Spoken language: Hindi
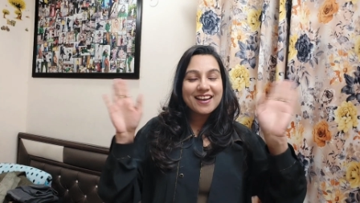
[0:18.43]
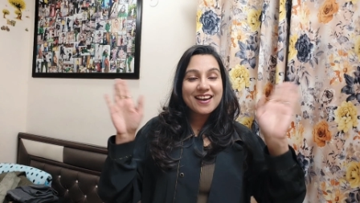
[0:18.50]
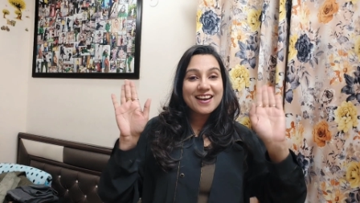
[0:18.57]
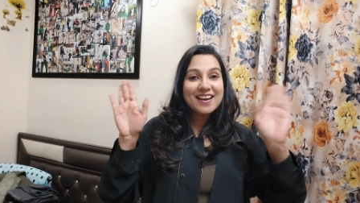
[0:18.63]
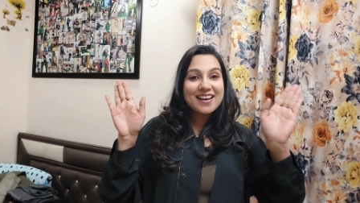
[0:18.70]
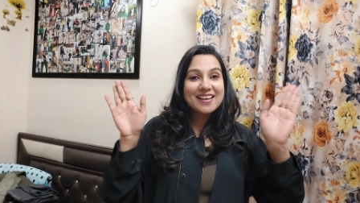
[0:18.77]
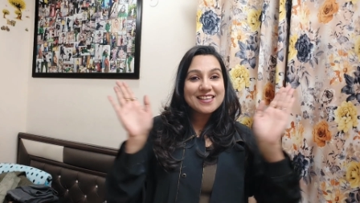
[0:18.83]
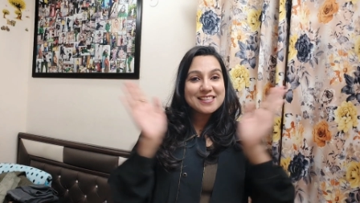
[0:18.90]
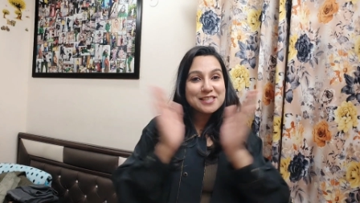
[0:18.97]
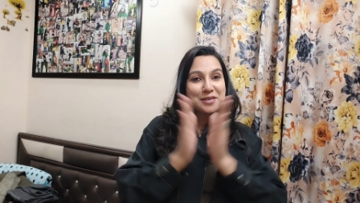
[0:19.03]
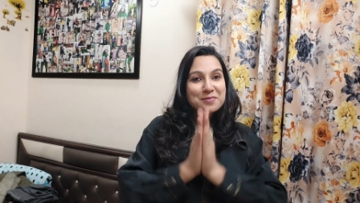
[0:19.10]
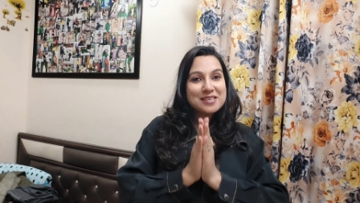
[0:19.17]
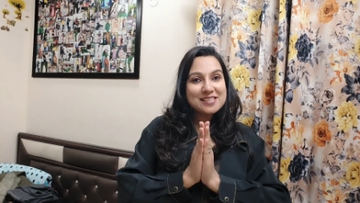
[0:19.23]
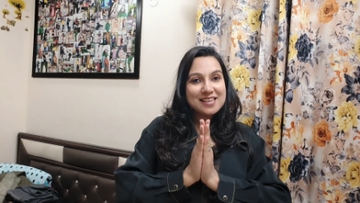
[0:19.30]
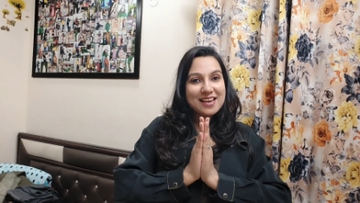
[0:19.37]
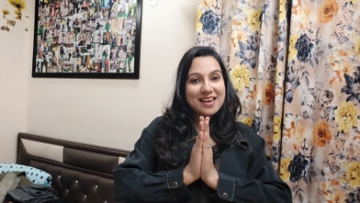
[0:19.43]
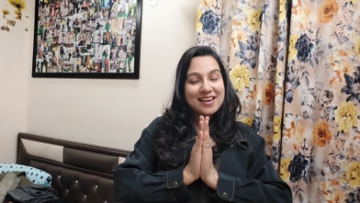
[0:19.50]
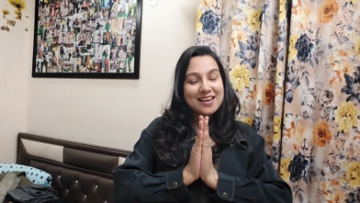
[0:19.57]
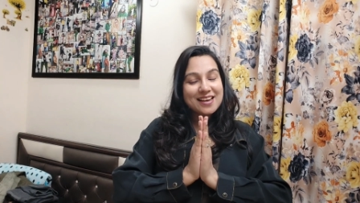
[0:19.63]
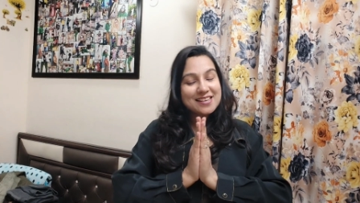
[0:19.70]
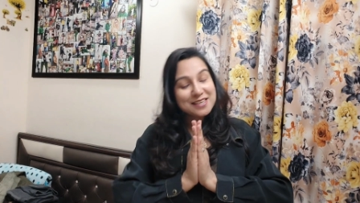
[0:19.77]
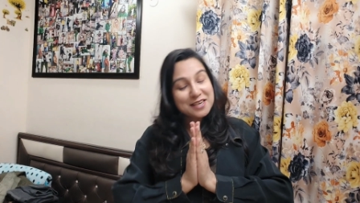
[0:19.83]
गाइस नमस्ते
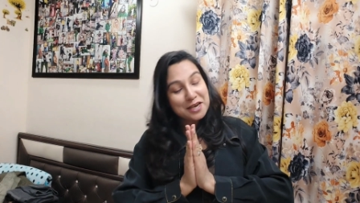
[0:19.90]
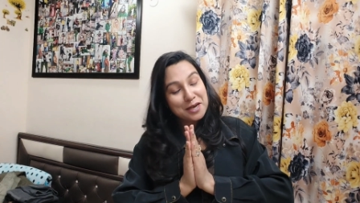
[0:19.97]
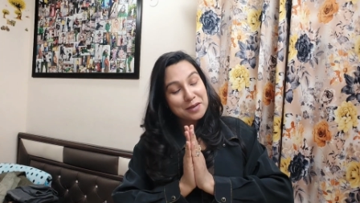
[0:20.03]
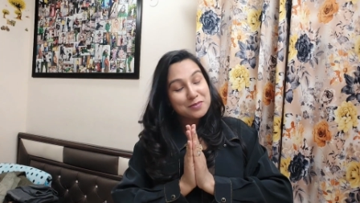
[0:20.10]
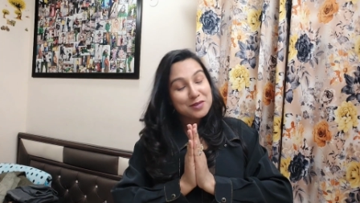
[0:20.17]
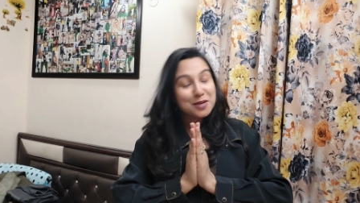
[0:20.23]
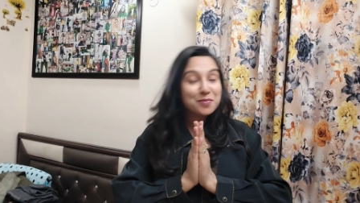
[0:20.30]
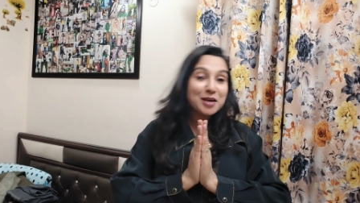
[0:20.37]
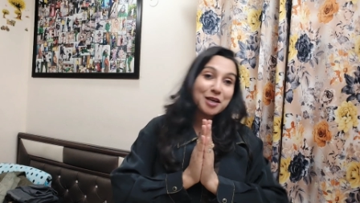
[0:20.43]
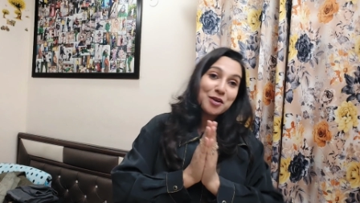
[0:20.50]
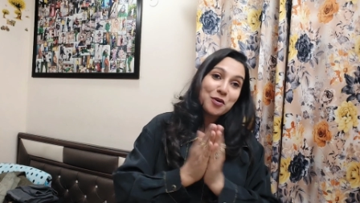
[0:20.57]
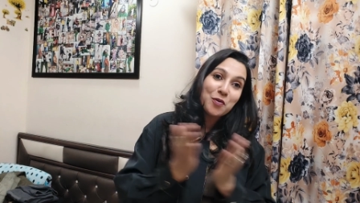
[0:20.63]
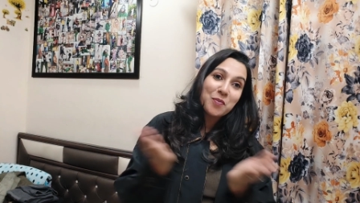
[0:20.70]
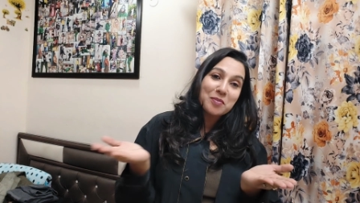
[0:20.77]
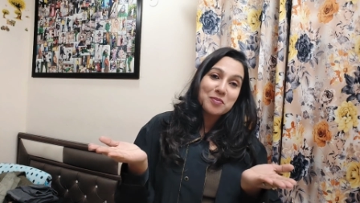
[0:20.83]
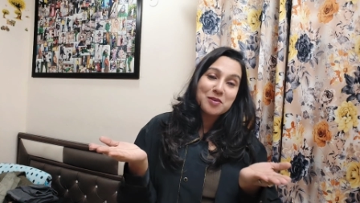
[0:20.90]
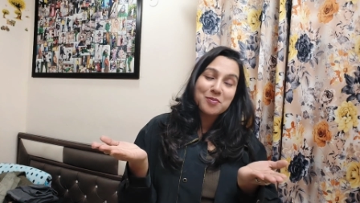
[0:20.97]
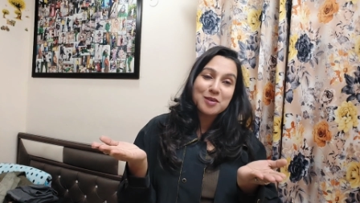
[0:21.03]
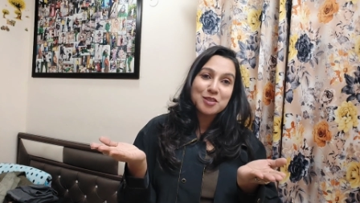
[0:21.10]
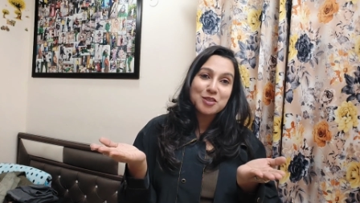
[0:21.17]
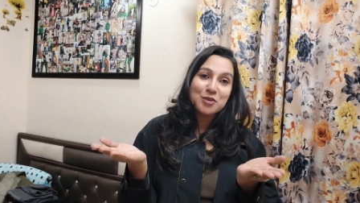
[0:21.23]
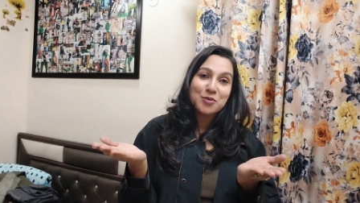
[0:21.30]
कैसे हैं आप सब आई होप आप सब
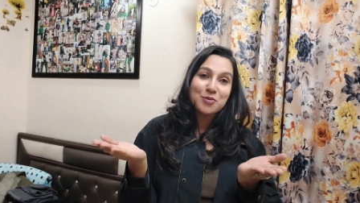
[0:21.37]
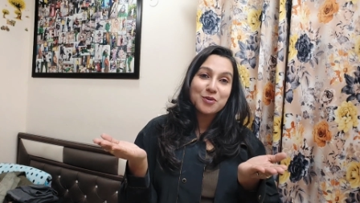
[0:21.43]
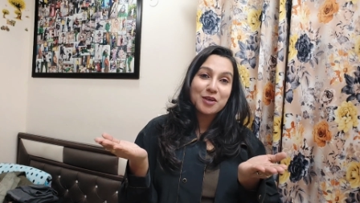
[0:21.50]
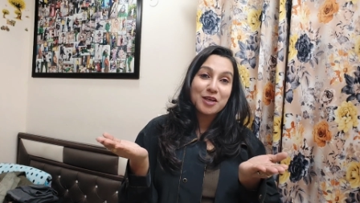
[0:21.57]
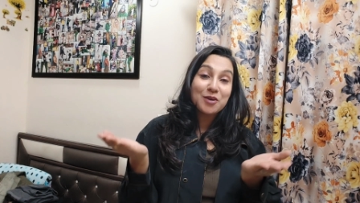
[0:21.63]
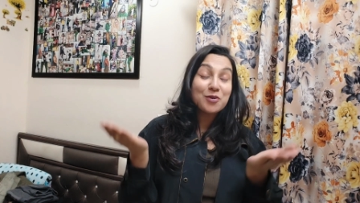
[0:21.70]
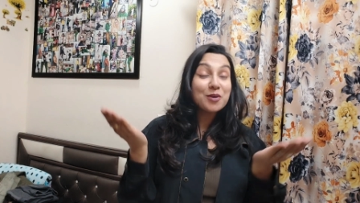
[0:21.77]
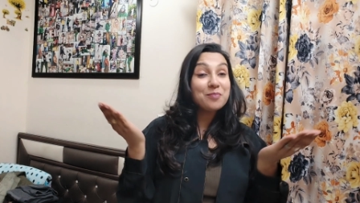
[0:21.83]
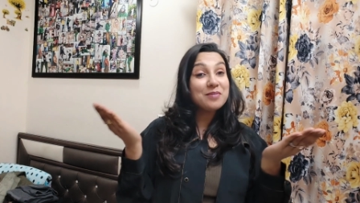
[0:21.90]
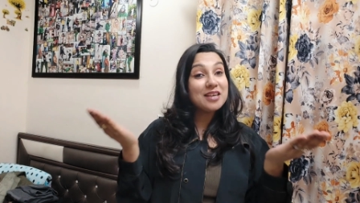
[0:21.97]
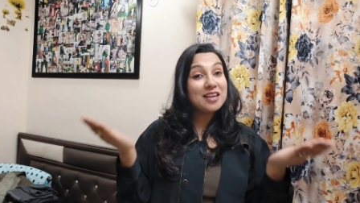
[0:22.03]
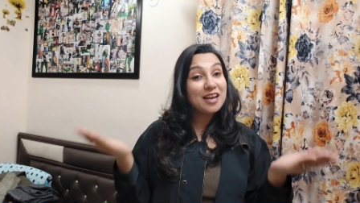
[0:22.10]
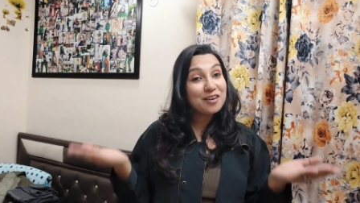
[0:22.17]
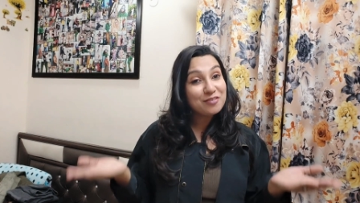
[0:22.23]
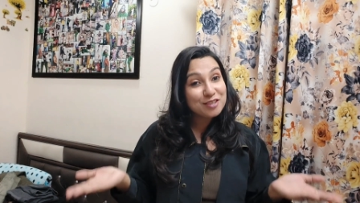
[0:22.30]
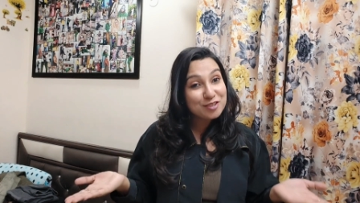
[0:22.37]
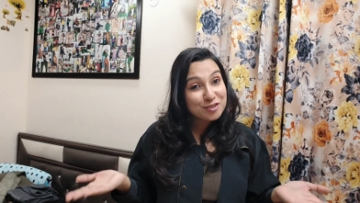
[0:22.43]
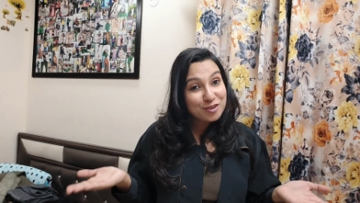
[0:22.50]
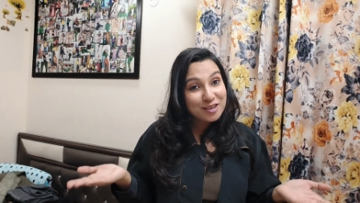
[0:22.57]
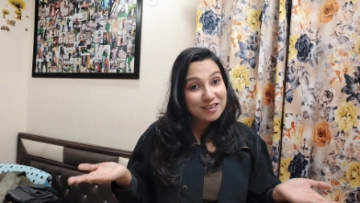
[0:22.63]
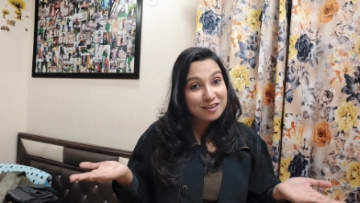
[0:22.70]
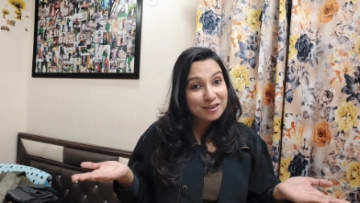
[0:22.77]
अच्छे होंगे और अपनी लाइफ
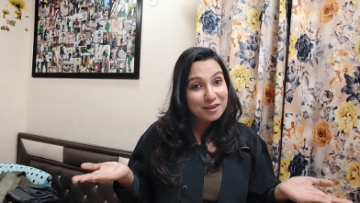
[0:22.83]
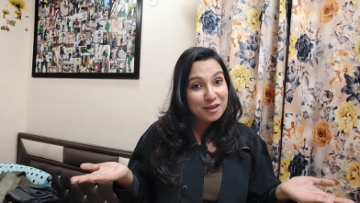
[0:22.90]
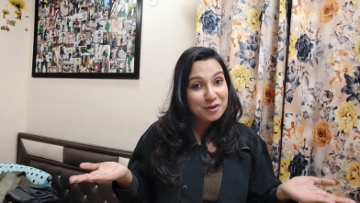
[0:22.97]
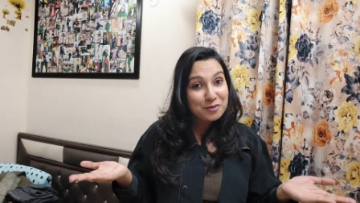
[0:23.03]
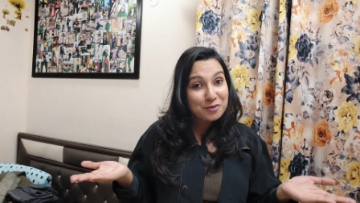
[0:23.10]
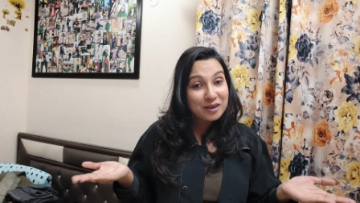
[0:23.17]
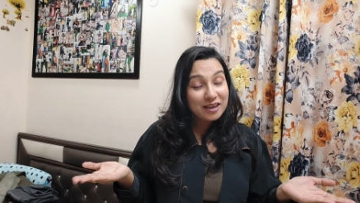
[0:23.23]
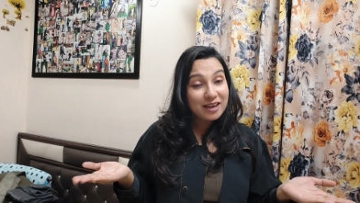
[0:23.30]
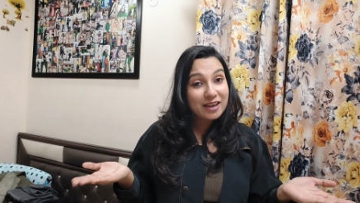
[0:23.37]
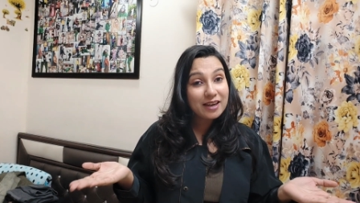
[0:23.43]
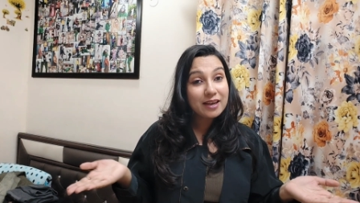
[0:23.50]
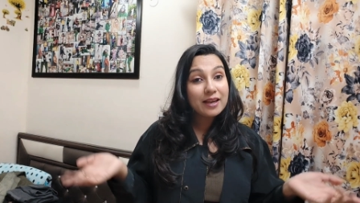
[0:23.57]
एंजॉय कर रहे होंगे